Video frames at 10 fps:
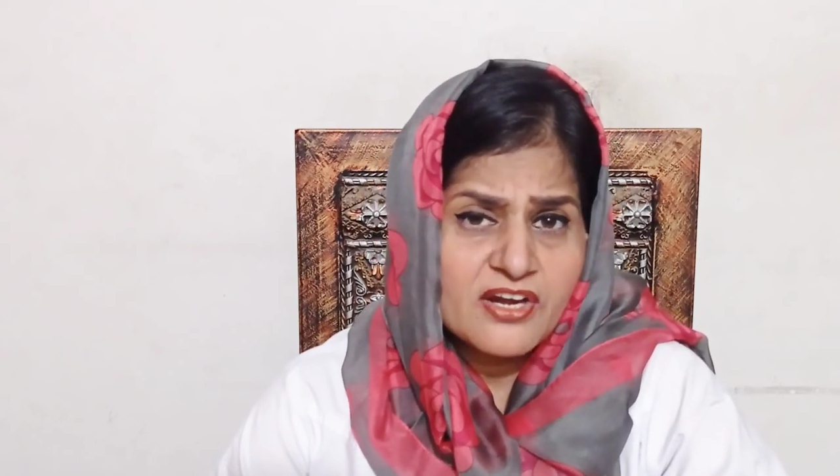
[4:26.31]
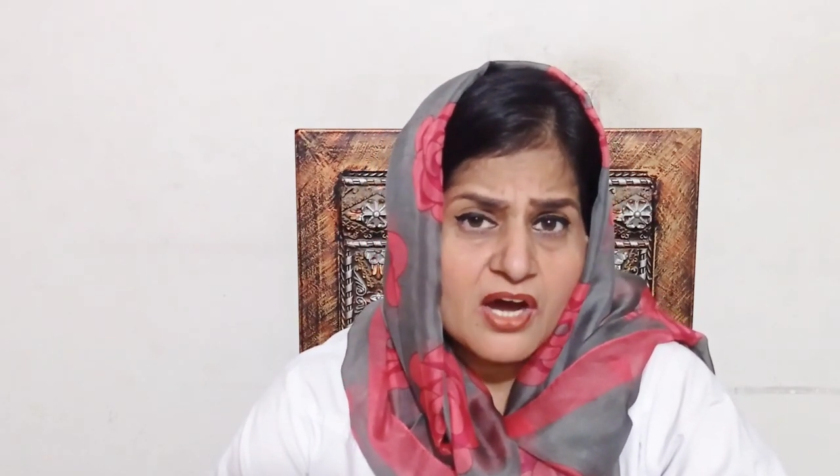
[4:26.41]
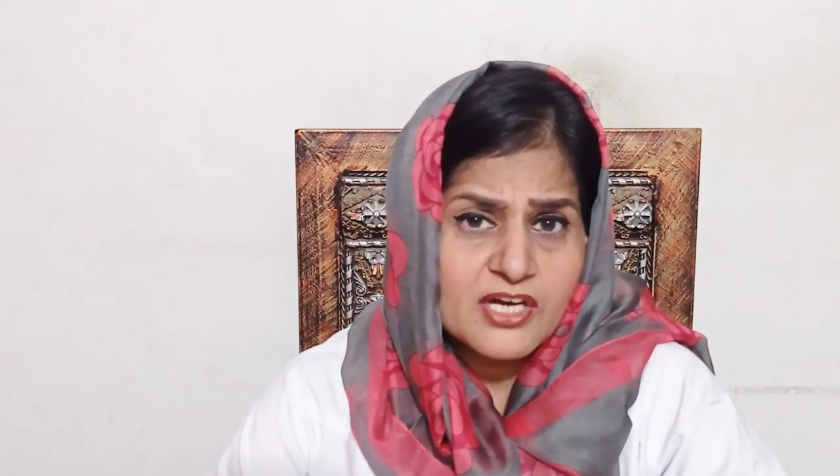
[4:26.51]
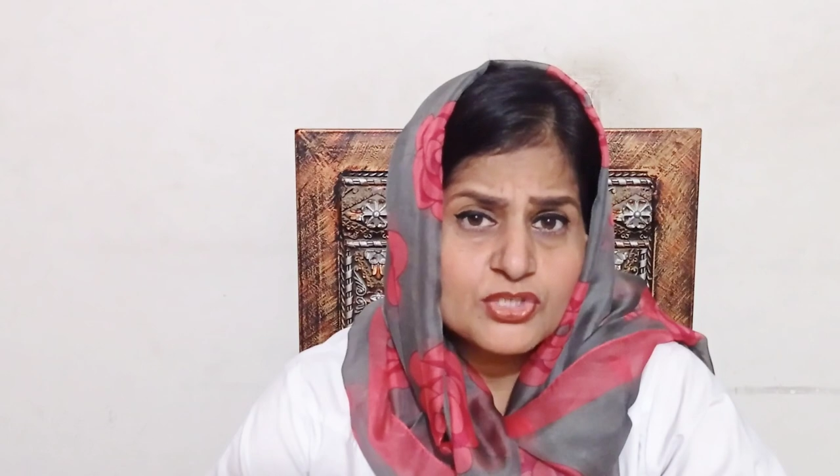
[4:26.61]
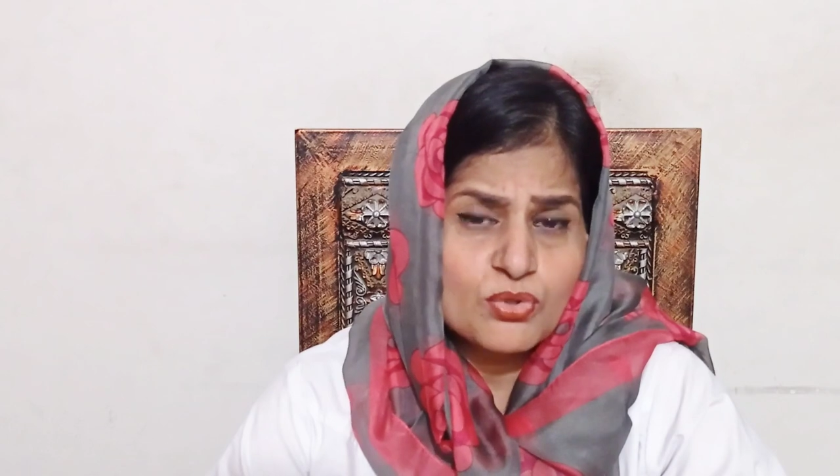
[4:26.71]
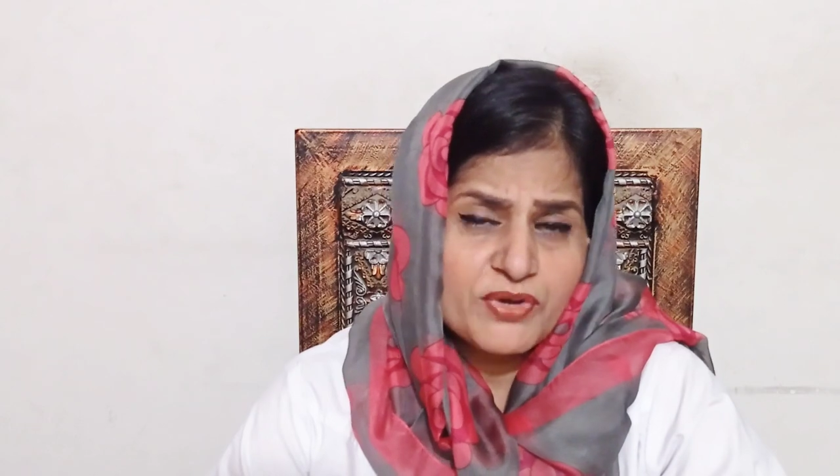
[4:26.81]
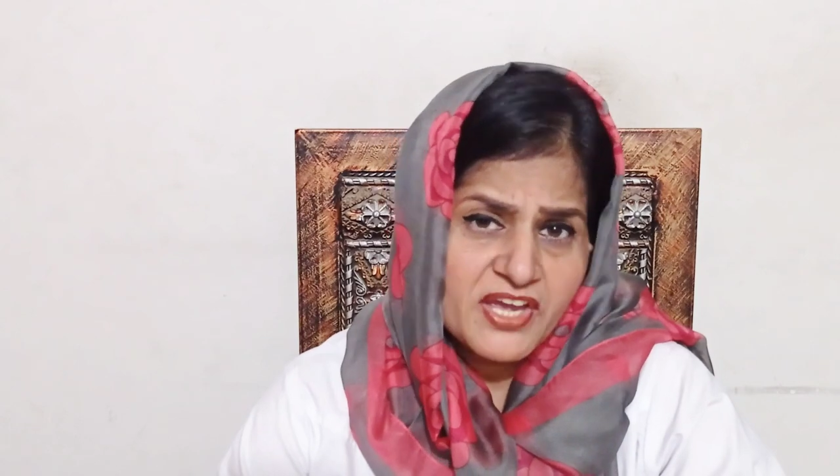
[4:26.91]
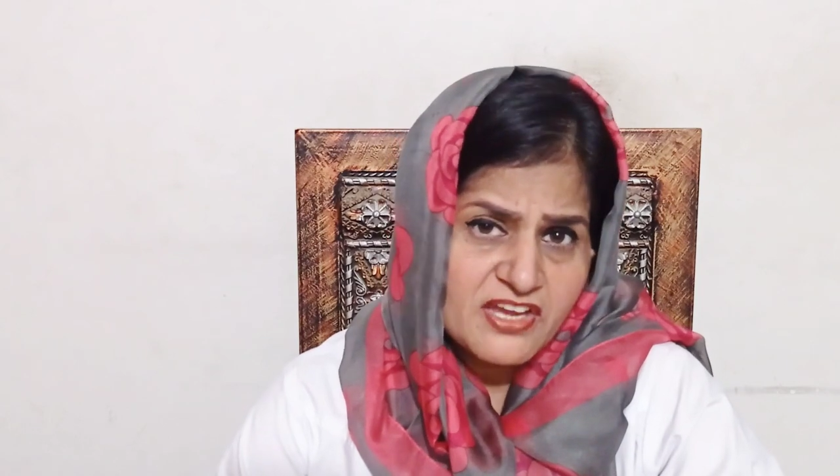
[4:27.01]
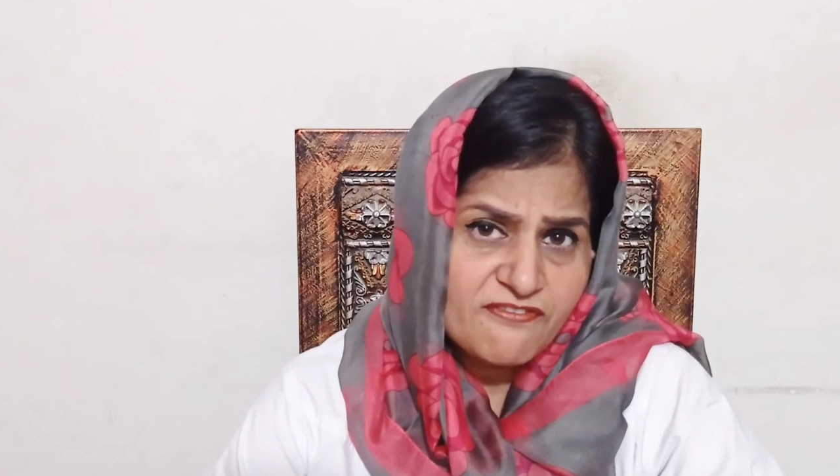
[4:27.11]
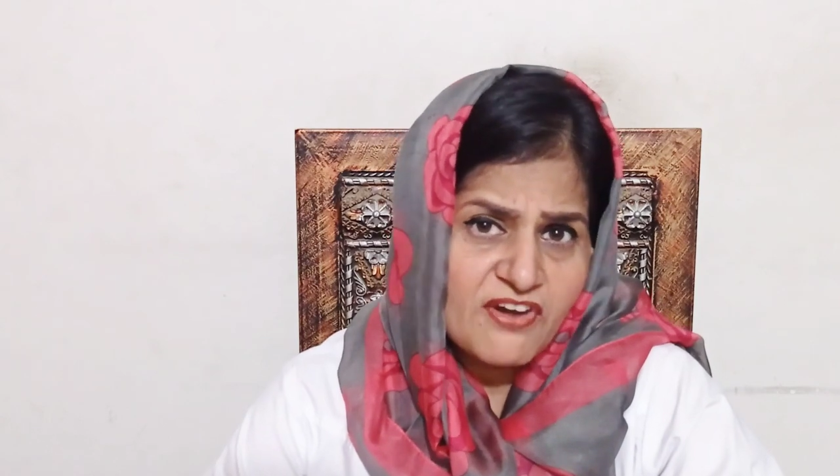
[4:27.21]
एनलार्ज हो
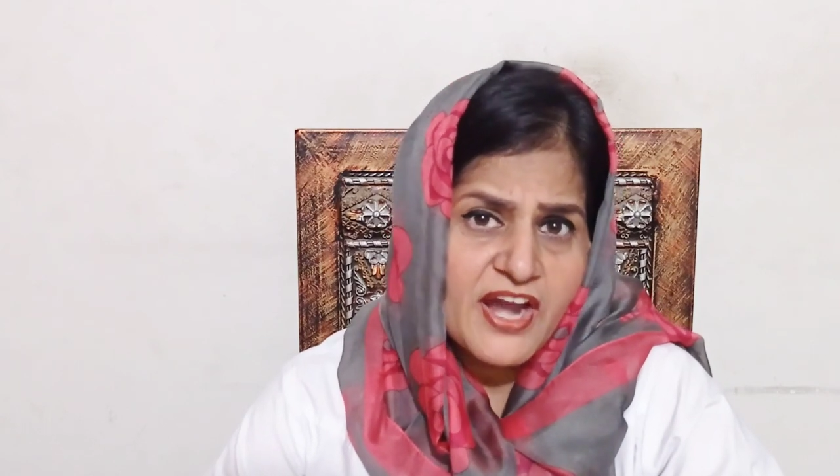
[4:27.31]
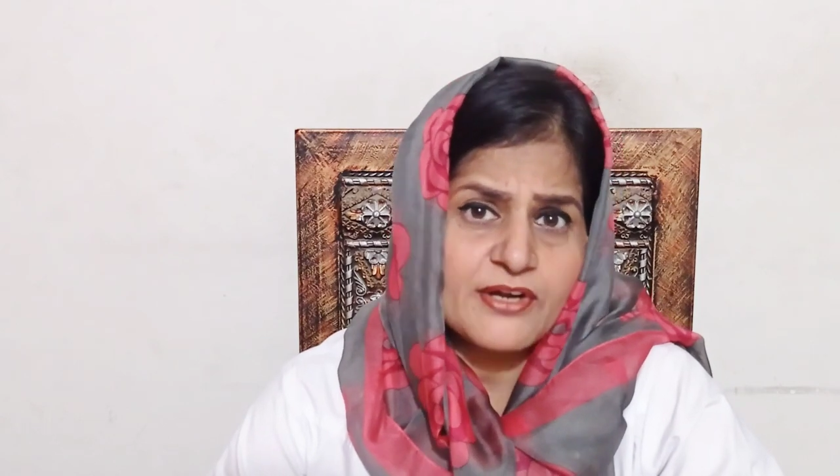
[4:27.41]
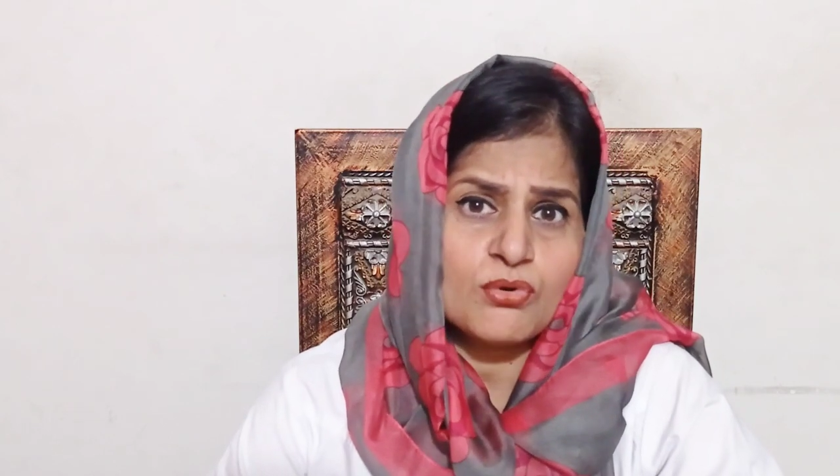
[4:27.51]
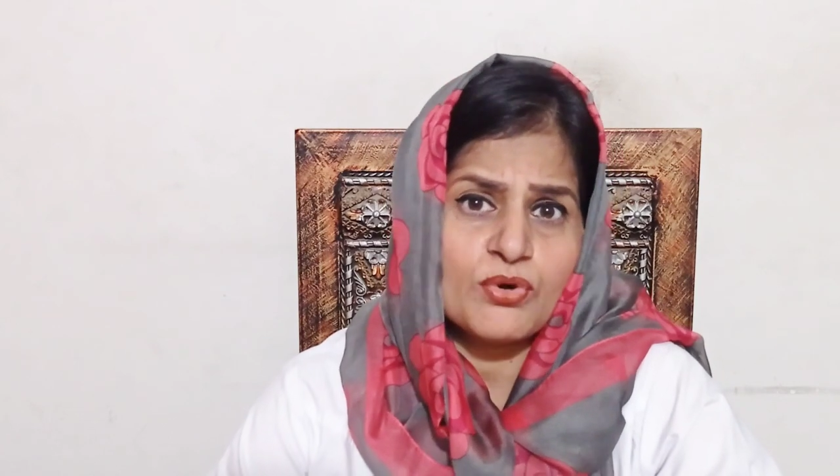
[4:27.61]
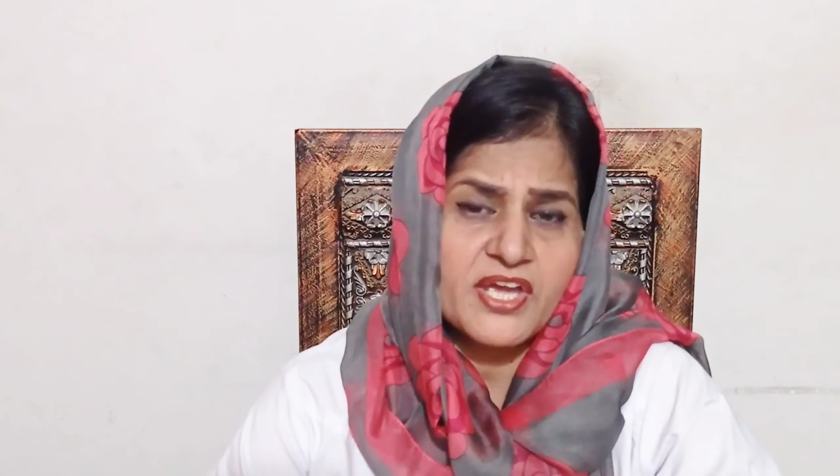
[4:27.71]
गया या फ्लैट हो